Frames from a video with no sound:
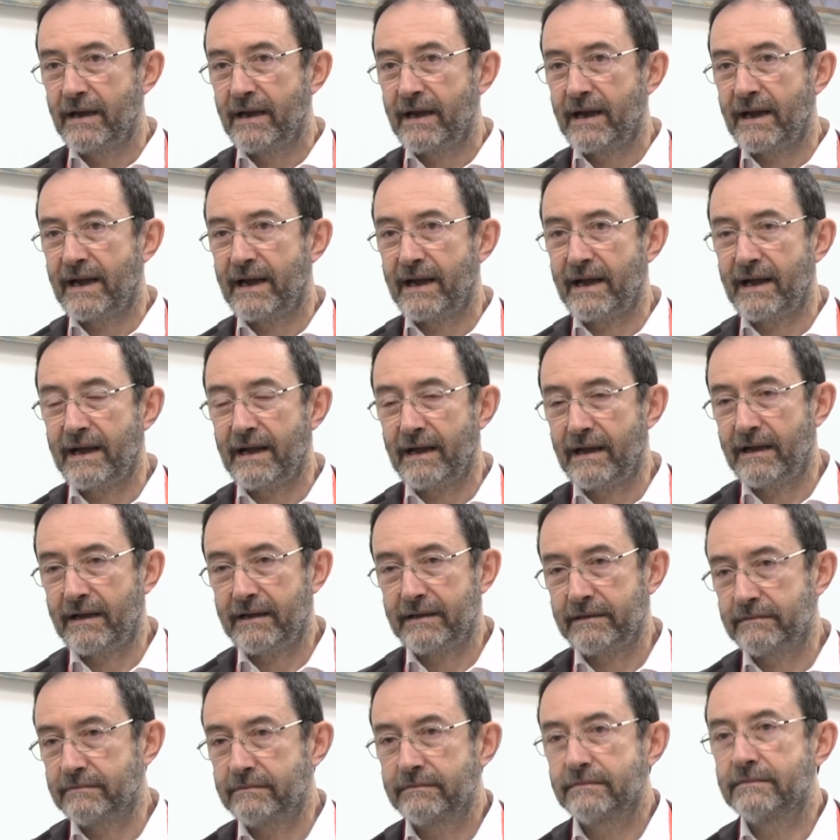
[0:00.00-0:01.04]

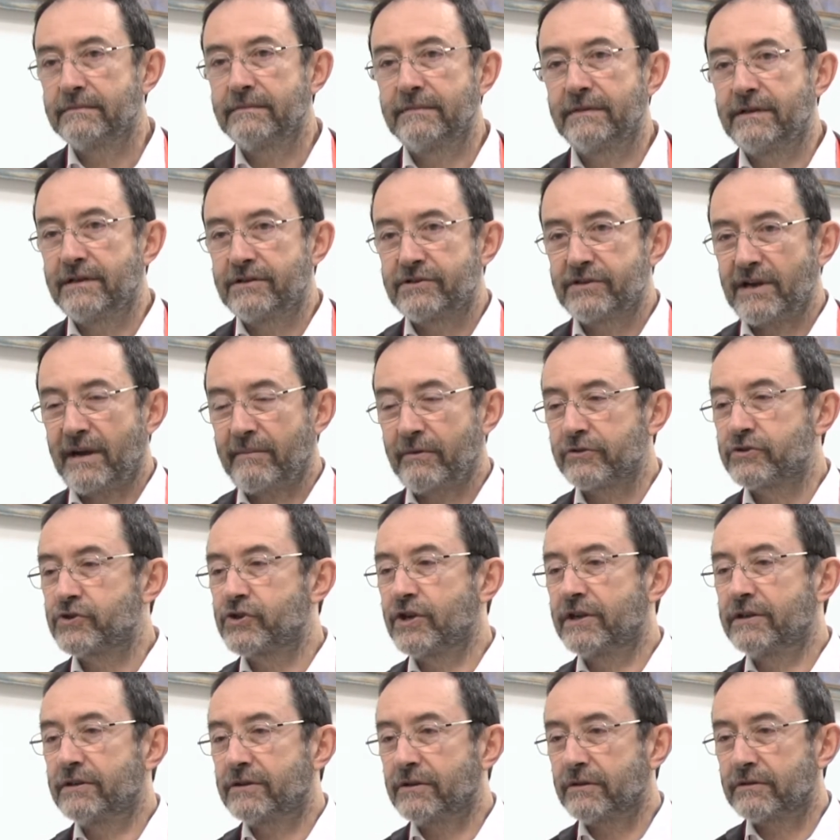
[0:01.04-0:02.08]
a diciamo
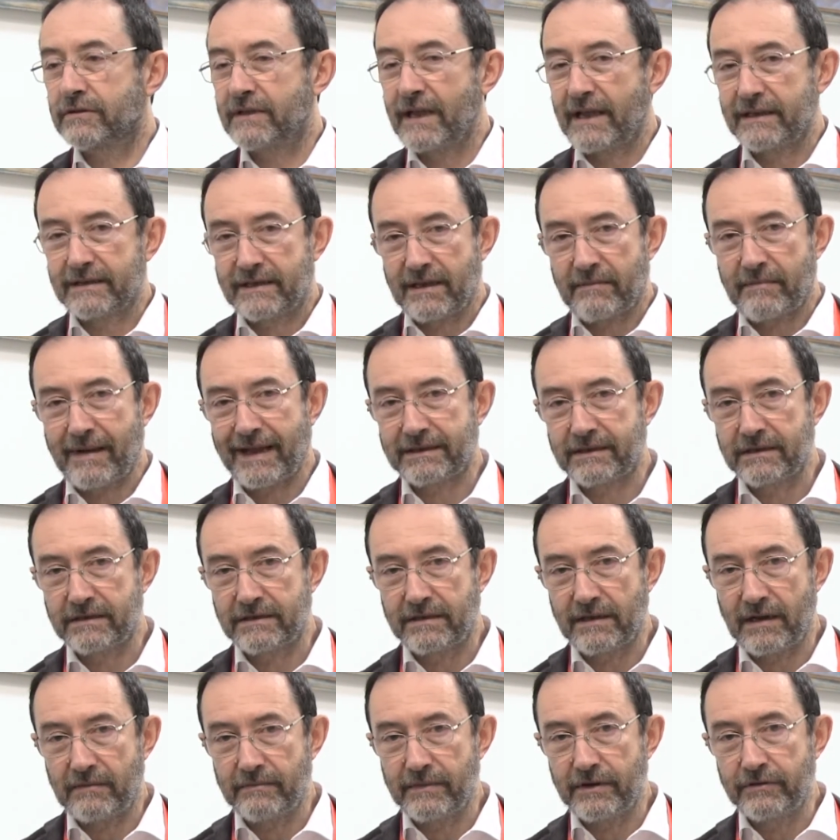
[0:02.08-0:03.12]
180
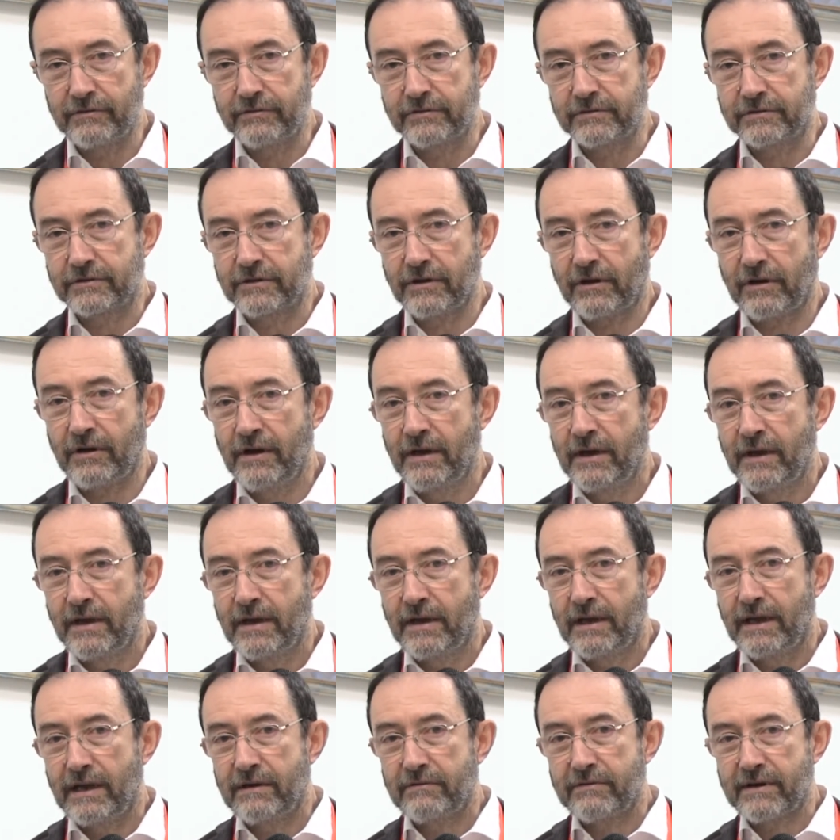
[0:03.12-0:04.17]
battiti al minuto
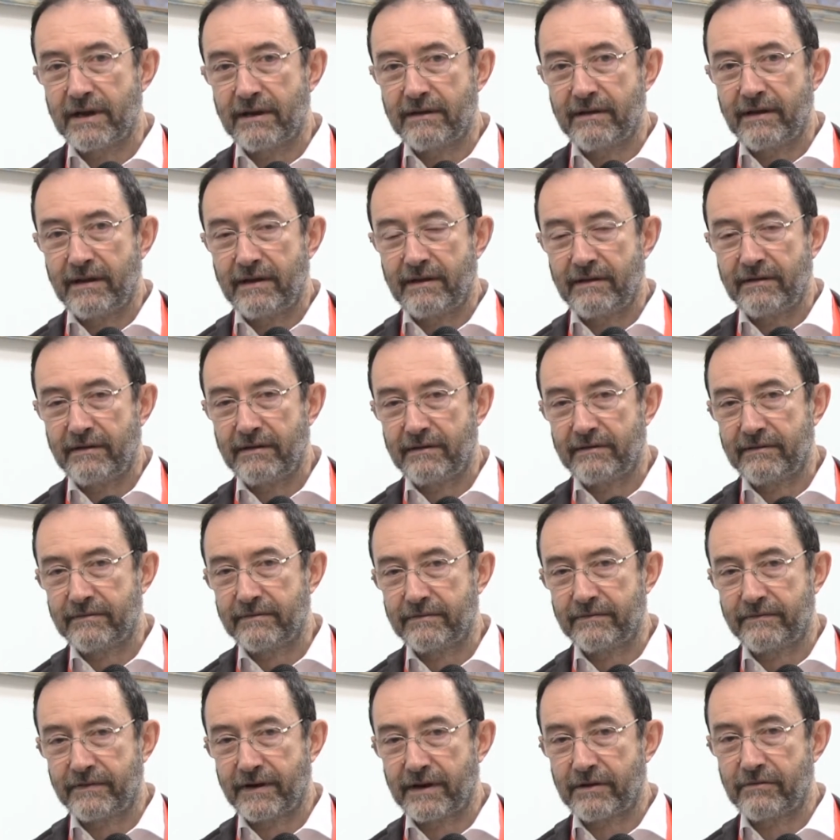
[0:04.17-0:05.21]
e una
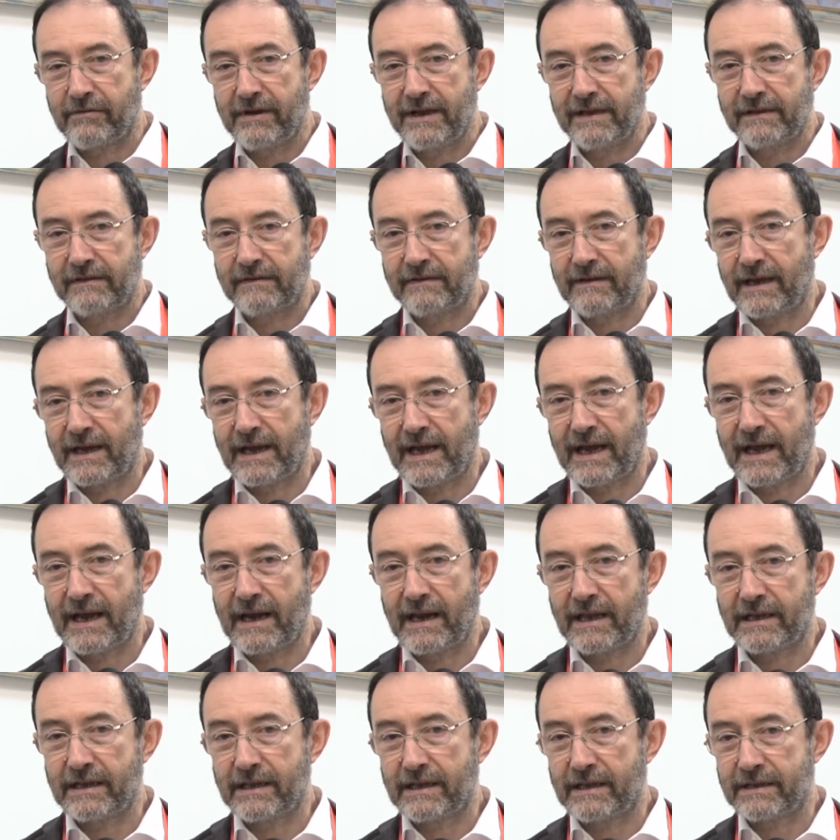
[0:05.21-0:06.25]
frequenza
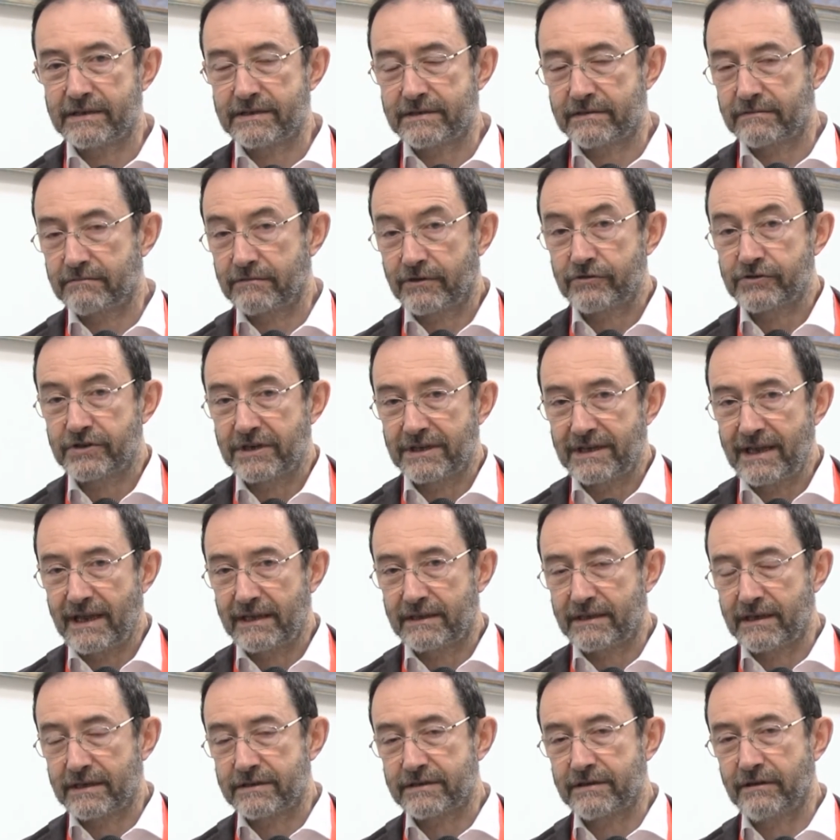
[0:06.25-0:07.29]
alla
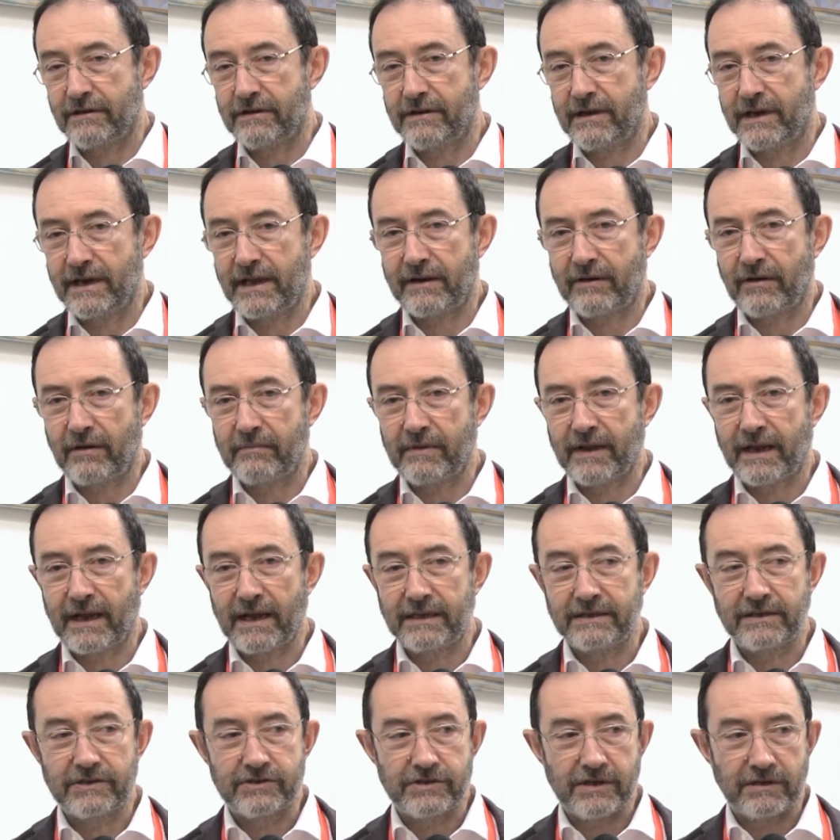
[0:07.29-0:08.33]
cosiddetta soglia
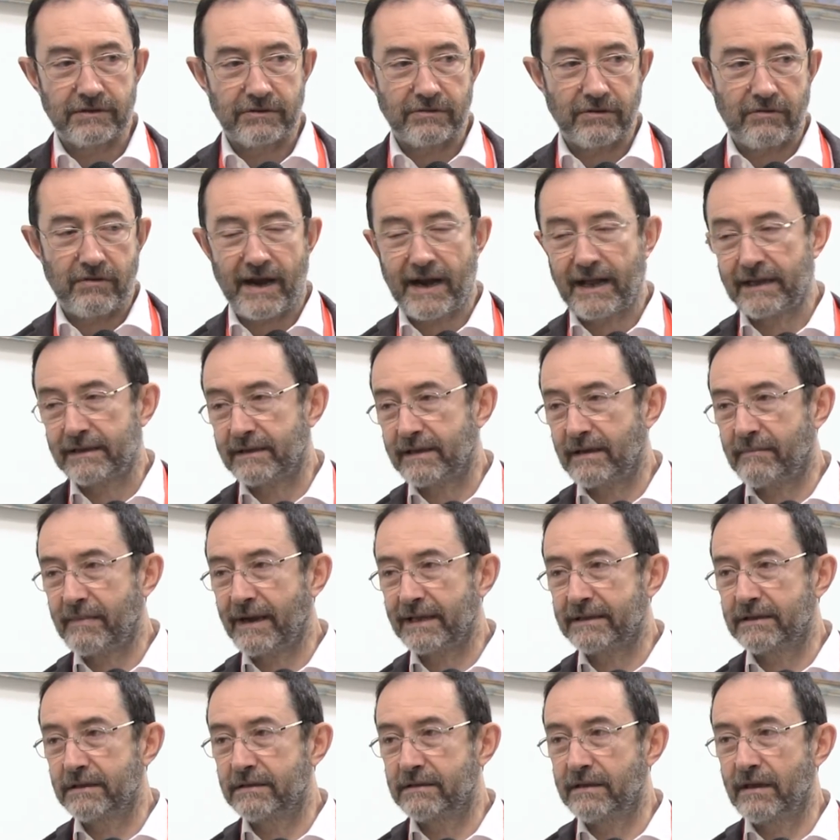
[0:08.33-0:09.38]
anaerobica di 140
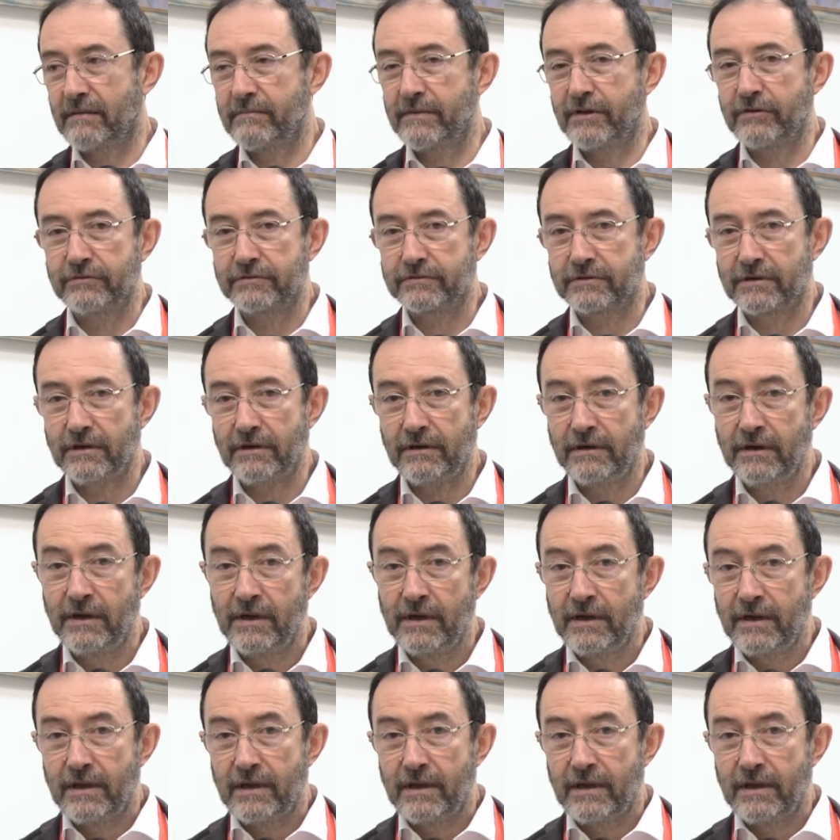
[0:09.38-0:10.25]
battiti al minuto,